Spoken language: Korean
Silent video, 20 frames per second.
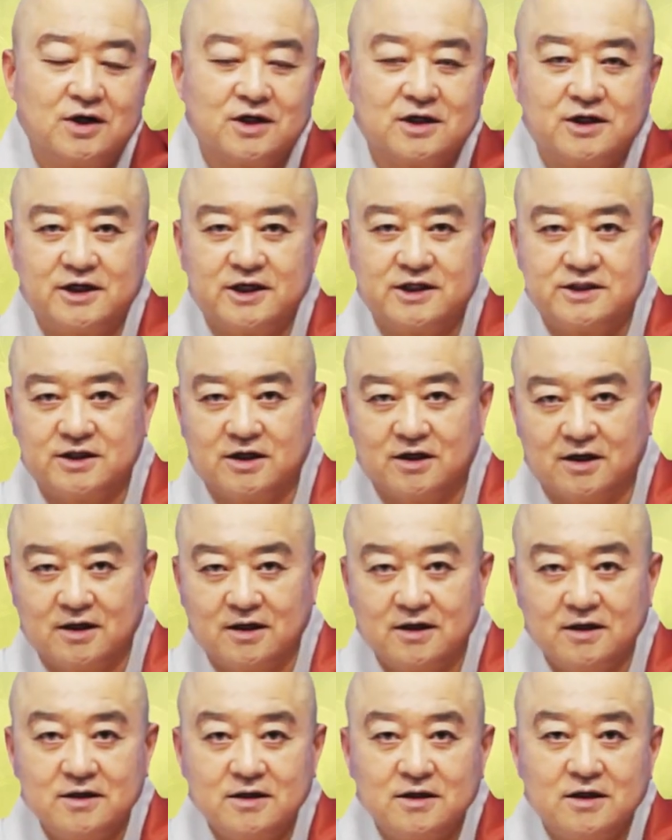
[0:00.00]

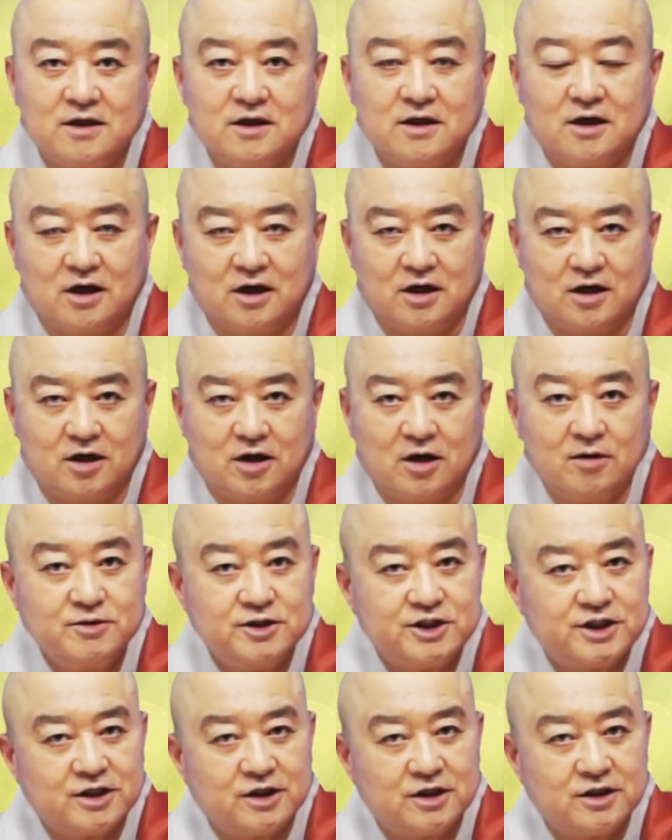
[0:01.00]
그래서 어,
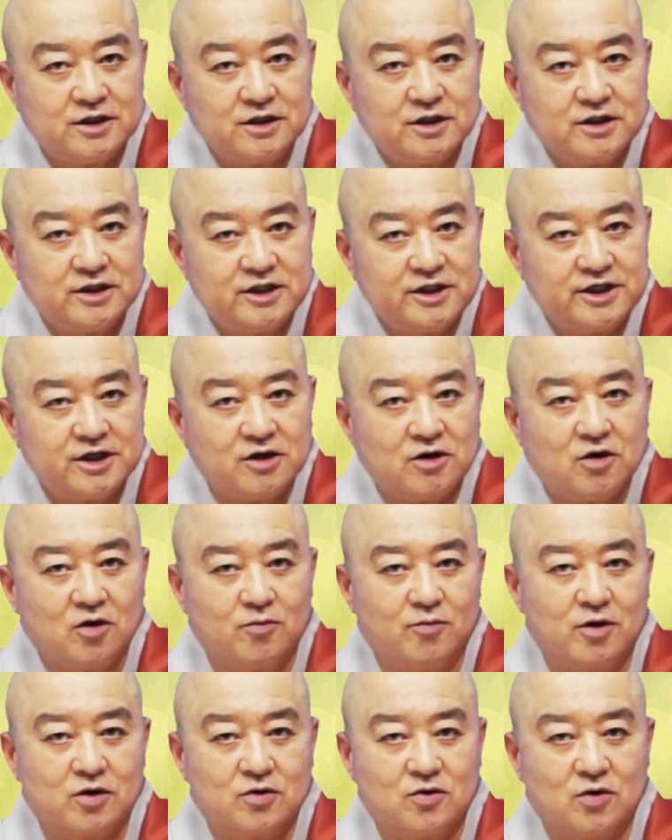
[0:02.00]
음식은 희열로
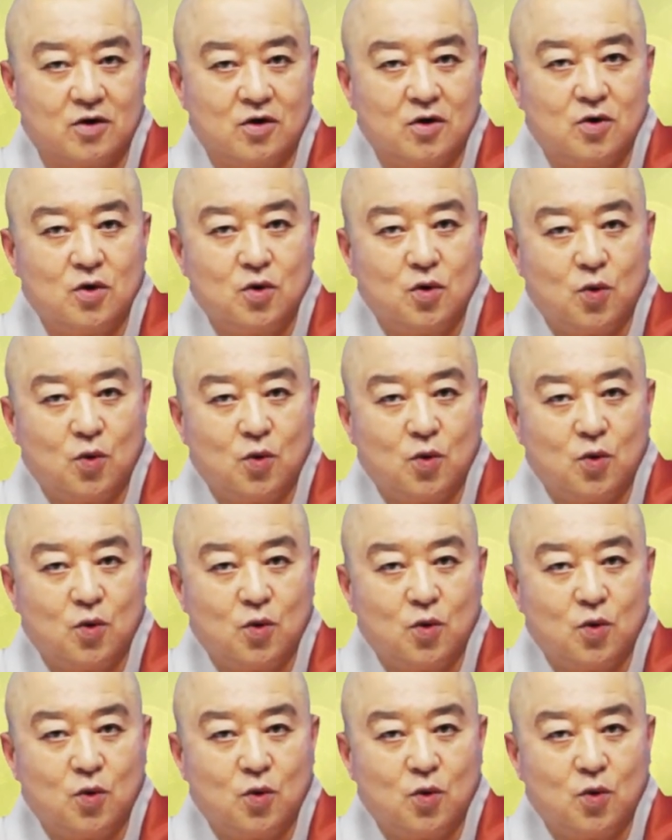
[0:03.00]
먹고